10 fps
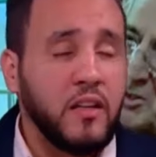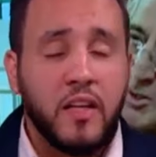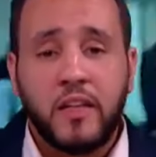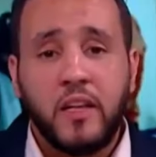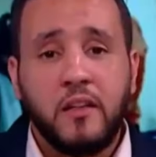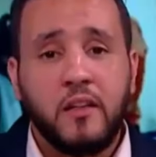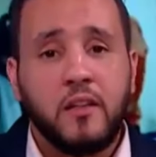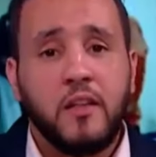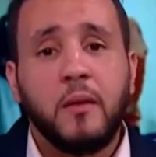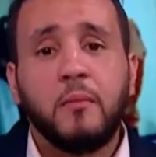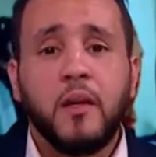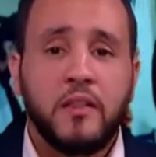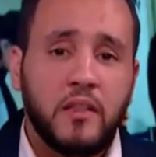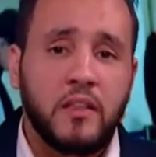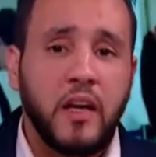لكن لم
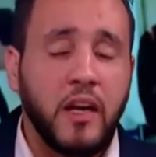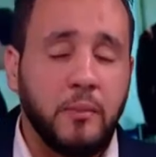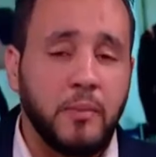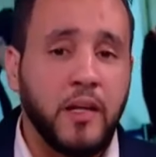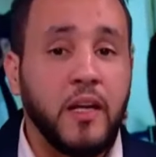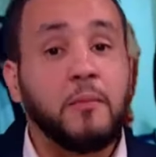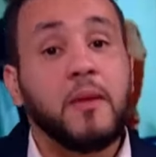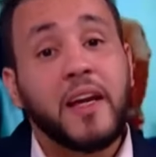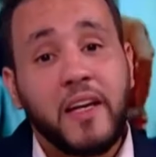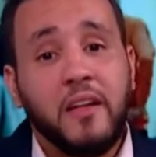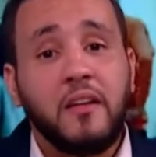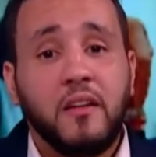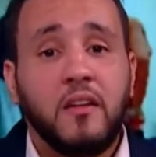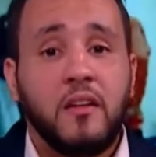تتقرب إليهم لكن